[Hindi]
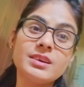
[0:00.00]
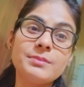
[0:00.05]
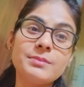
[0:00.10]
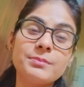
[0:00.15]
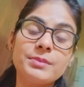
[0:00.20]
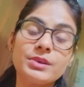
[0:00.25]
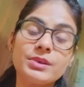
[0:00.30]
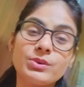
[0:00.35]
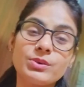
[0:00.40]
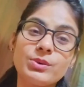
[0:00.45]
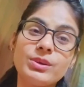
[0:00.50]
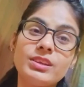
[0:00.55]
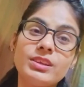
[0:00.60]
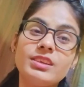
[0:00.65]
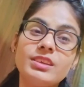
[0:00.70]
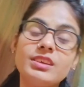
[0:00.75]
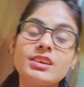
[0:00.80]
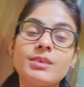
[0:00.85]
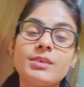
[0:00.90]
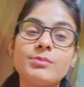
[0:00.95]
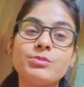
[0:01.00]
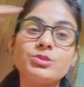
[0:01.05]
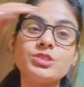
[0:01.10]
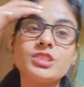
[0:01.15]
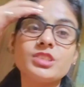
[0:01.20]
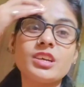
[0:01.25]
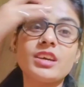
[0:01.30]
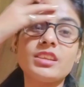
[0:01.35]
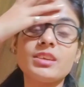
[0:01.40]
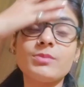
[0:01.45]
पर कोई नहीं अब
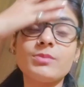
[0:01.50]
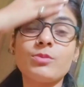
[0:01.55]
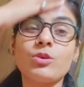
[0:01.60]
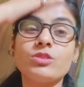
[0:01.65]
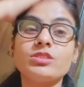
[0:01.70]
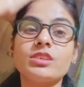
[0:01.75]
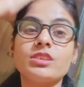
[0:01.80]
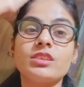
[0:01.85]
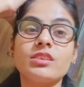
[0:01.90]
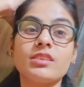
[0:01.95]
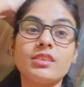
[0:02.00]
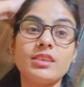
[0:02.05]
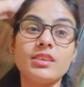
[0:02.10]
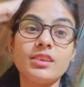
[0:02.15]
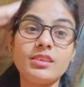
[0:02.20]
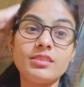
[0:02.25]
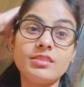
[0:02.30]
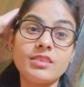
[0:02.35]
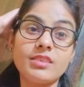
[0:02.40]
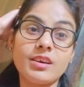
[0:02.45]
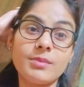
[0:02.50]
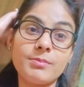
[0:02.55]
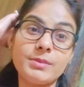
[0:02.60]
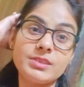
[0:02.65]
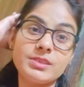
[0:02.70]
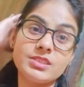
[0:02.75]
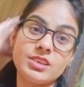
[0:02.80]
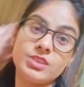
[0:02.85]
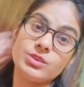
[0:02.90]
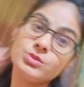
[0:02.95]
मुझे आ रही है बहुत ज़्यादा नींद अब
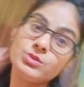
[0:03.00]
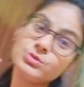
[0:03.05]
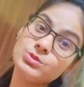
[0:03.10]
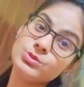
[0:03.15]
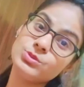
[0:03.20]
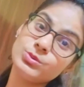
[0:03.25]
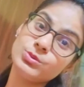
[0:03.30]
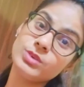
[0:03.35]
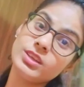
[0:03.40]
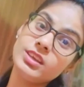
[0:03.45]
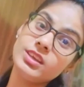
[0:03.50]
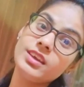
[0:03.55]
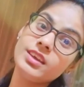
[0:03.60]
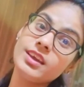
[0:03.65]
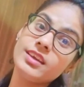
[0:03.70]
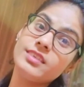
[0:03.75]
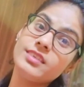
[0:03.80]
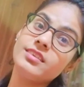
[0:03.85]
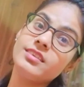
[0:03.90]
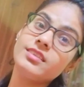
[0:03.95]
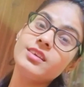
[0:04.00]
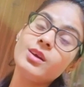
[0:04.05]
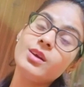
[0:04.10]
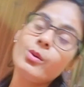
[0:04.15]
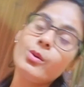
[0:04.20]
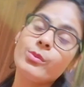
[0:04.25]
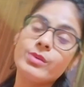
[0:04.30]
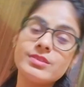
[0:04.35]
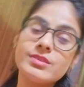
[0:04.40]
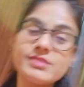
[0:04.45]
मैं जा रही हूँ सोने एंड
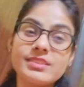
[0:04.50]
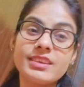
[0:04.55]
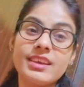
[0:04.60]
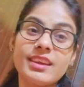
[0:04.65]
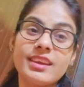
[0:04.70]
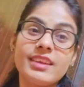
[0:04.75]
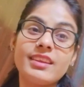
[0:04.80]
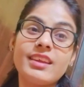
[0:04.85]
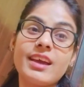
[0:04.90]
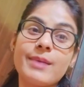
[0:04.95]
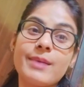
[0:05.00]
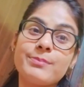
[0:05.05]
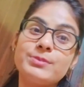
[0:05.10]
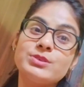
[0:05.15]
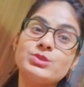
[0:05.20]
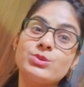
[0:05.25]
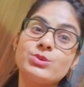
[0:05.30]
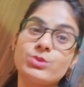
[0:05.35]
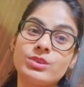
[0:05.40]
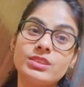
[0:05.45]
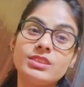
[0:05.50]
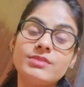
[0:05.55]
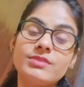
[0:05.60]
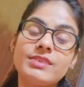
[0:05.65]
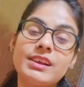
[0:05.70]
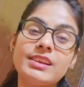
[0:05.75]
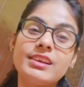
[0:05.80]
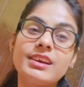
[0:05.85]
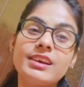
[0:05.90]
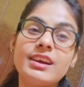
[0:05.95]
वंस अगेन हैप्पी छोटी
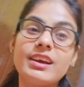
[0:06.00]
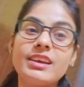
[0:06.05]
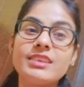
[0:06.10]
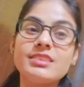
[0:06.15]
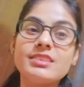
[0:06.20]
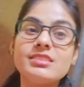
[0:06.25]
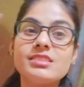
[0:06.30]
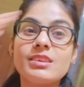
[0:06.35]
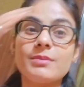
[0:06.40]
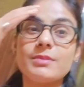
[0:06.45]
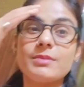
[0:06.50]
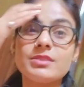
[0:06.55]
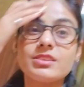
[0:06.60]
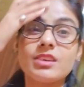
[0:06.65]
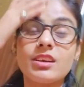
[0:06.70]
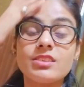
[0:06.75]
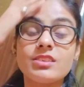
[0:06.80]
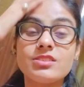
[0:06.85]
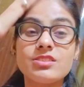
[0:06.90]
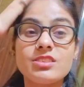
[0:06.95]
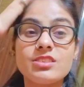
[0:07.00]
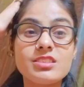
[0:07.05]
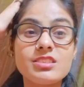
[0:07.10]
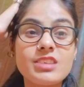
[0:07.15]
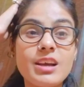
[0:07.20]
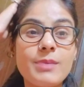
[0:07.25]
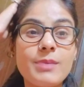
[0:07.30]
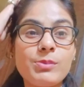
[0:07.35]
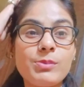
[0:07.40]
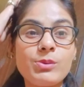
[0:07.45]
दिवाली गाइस अब अच्छे
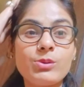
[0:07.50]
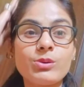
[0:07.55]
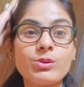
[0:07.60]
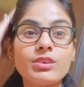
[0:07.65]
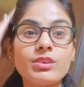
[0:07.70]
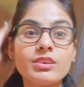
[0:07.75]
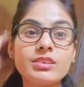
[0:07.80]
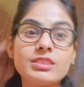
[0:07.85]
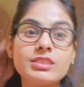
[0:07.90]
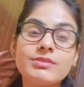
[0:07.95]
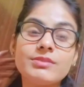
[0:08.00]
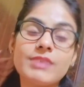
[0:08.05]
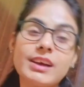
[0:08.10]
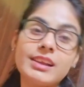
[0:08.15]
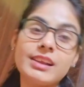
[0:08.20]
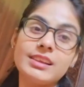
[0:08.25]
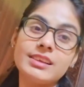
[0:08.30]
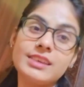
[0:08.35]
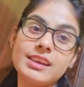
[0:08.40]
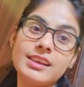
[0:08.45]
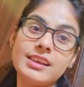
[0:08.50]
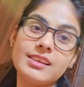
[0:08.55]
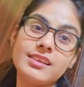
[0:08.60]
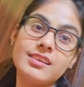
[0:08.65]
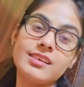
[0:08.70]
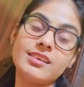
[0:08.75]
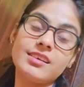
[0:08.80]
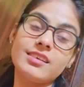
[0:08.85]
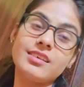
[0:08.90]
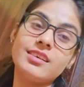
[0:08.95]
से आप लोग दिवाली
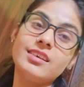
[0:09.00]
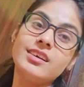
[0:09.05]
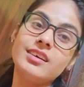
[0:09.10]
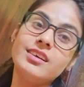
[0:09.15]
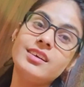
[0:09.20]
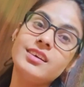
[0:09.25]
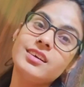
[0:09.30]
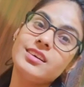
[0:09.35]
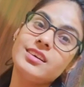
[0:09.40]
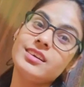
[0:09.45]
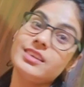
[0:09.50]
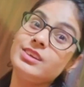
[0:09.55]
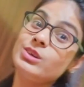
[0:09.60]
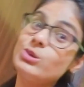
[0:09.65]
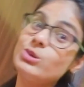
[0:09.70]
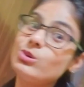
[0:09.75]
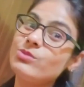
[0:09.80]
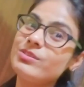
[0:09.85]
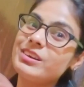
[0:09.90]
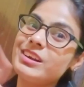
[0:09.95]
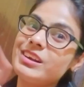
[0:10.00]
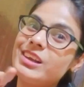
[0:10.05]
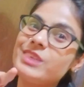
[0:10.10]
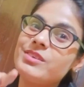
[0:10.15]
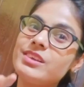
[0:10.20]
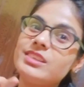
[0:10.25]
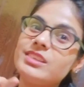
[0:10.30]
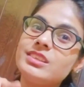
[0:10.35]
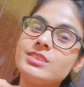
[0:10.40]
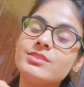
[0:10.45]
खेलना इको फ्रेंडली
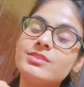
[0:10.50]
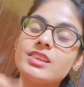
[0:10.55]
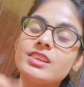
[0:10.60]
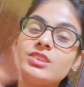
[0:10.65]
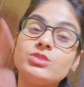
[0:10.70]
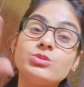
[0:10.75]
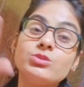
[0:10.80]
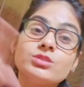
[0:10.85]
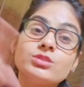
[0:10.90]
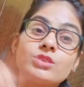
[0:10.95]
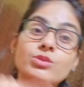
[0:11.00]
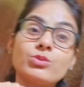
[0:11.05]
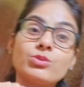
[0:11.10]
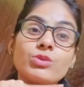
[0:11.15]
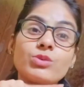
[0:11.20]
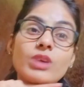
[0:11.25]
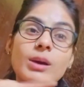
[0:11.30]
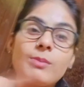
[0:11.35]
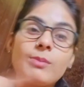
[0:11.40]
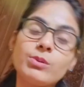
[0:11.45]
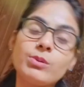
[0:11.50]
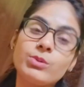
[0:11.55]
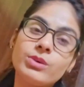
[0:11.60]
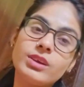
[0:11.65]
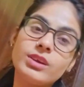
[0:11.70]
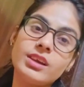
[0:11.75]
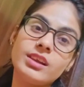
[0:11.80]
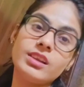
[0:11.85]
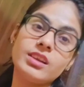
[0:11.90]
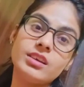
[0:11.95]
वाली दिवाली तो ज़रूर आप लोग
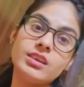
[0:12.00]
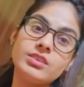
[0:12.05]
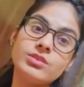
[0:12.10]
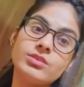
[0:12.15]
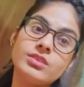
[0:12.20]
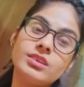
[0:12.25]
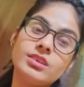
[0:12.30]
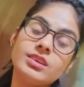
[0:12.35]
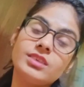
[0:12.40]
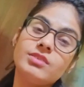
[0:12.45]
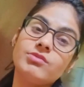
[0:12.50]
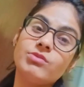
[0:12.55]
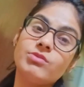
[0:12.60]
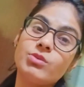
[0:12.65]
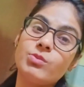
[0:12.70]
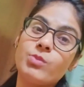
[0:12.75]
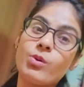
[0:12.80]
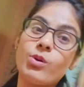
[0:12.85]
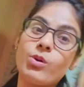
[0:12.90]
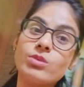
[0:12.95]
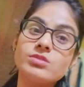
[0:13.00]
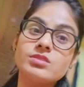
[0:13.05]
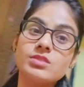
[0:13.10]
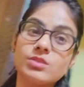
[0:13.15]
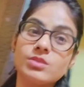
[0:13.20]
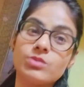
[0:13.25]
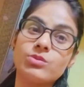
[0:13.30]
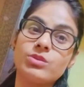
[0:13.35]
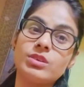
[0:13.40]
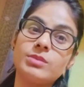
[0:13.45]
खेलना क्योंकि वो बहुत
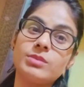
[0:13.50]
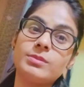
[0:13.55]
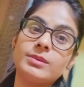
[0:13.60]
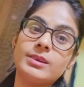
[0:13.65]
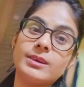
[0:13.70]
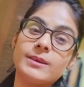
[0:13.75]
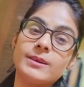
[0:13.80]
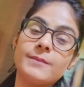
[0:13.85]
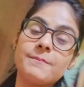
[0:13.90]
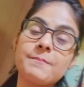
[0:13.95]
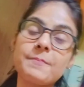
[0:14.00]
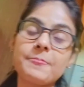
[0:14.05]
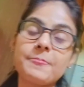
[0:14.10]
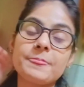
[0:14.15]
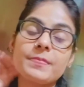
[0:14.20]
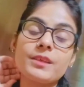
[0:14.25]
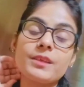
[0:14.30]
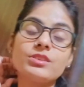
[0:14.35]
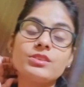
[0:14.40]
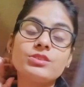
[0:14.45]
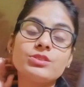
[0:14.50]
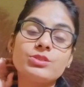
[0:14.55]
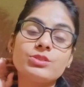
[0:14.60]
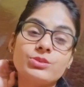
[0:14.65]
ज़रूरी भी है तो